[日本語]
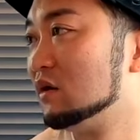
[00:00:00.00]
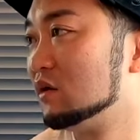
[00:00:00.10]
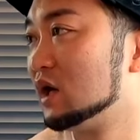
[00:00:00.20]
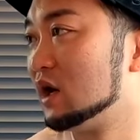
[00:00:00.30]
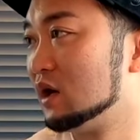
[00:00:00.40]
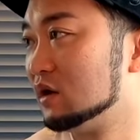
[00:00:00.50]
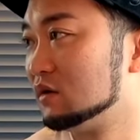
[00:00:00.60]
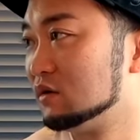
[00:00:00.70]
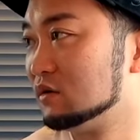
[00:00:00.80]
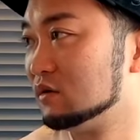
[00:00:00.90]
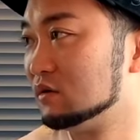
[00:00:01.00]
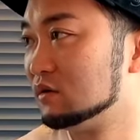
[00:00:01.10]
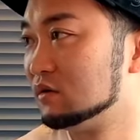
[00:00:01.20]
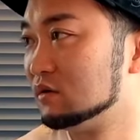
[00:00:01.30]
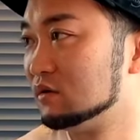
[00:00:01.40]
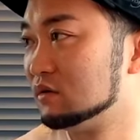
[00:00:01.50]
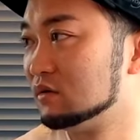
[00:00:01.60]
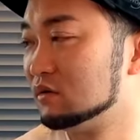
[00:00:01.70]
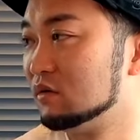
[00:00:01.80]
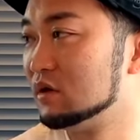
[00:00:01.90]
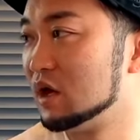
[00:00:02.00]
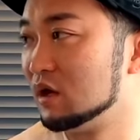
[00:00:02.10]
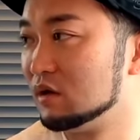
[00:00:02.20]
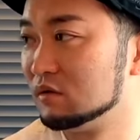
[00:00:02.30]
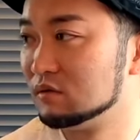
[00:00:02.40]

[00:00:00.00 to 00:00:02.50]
おいで！おいで！